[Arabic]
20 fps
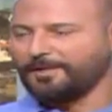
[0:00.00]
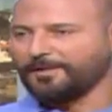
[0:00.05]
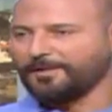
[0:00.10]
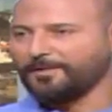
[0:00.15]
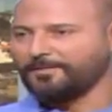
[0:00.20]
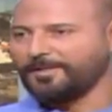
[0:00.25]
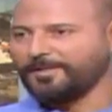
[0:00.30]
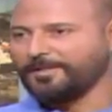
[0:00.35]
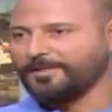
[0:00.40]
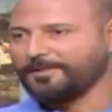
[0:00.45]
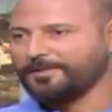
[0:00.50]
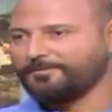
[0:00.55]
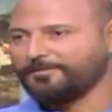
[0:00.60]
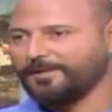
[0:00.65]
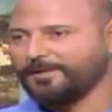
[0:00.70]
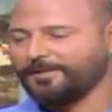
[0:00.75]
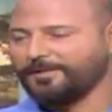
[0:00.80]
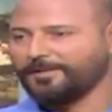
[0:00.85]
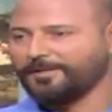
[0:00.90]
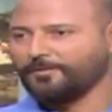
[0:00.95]
كمان في
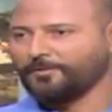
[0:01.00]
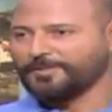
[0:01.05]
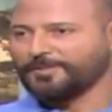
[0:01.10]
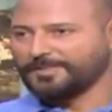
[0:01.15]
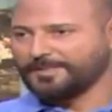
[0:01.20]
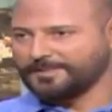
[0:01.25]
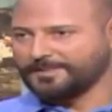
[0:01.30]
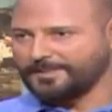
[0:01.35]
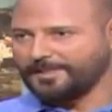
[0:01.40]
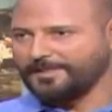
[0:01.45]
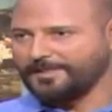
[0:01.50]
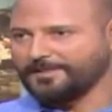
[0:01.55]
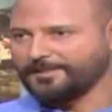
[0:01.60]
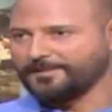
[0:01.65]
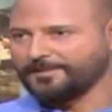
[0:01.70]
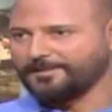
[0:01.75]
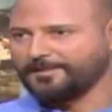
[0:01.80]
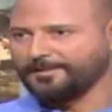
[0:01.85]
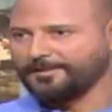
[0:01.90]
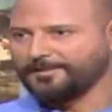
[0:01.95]
عنا وزن
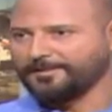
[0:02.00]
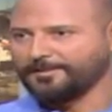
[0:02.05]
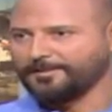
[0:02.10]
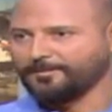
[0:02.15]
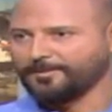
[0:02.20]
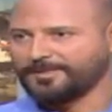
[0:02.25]
زايد آه،